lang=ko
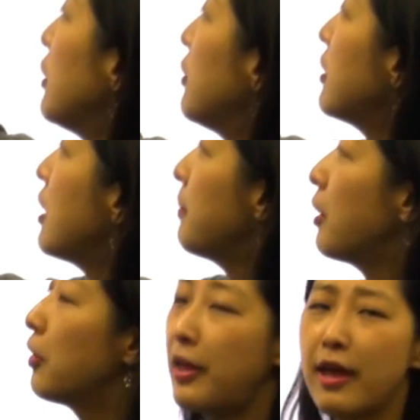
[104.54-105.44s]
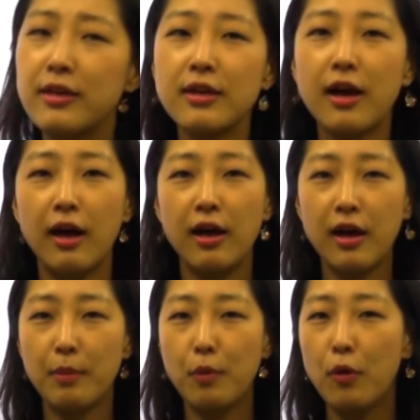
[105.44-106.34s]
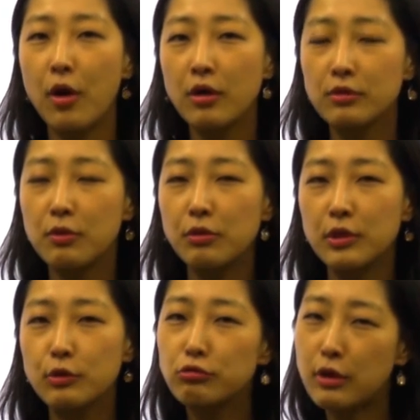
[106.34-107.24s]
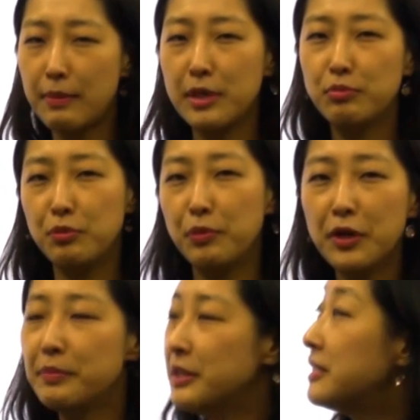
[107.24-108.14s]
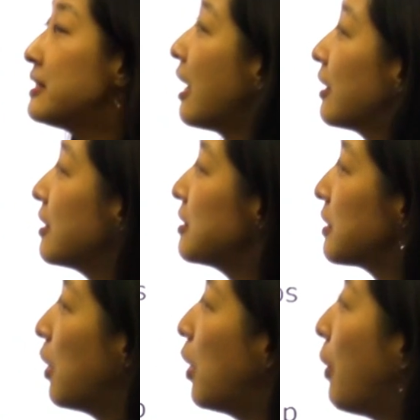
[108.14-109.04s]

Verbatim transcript: 일어났냐면 애기가 뭐 그거를 입고 가만히 불편하면 있진 않겠죠.